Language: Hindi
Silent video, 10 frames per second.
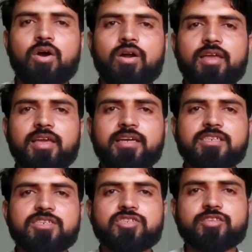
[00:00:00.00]
और
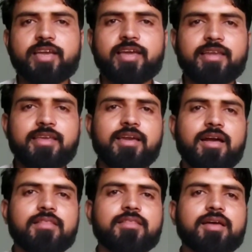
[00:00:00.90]
एक शहर की
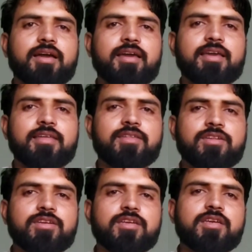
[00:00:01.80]
हद तक एक
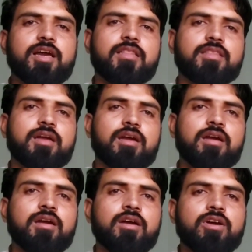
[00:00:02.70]
सिटी की हद तक